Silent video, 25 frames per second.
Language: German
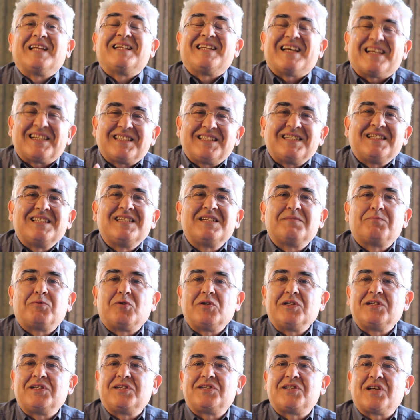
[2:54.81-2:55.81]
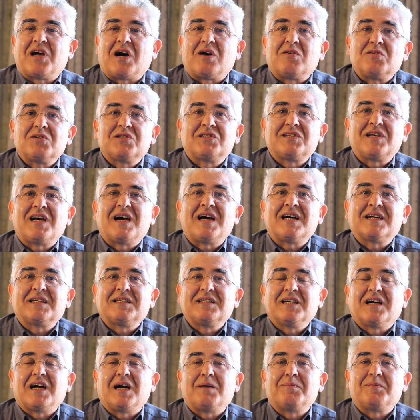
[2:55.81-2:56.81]
Das sind politische
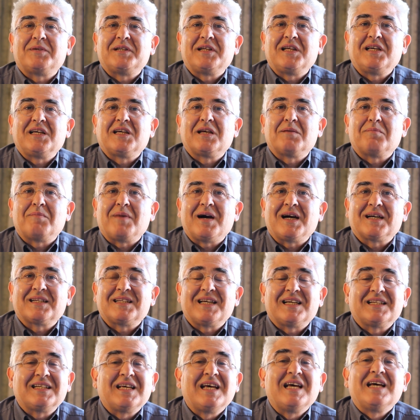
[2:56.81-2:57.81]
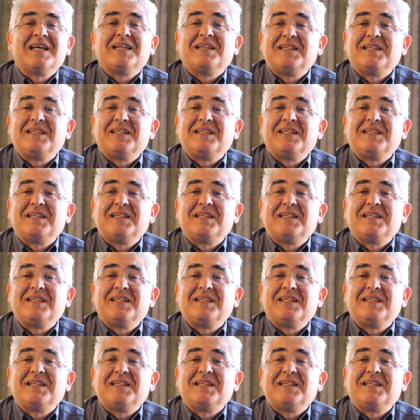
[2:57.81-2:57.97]
Aussagen, die Khamenei gemacht hat,